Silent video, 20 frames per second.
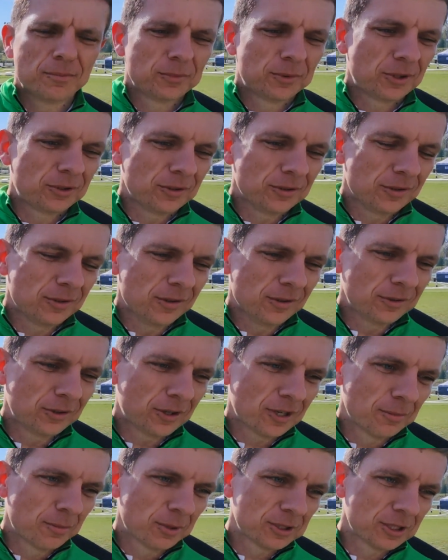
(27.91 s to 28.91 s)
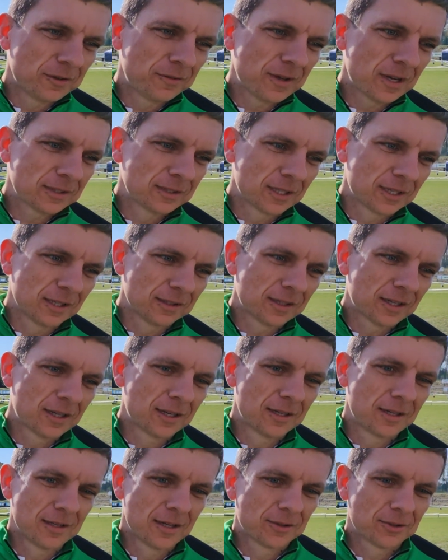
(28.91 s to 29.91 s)
tro, trochę może wiać na rantach,
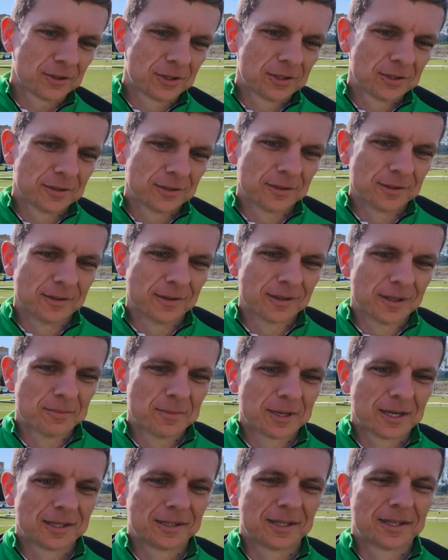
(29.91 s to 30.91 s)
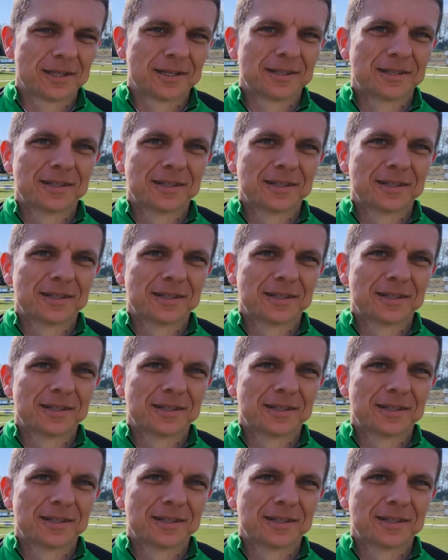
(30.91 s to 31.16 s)
ale jakoś damy radę.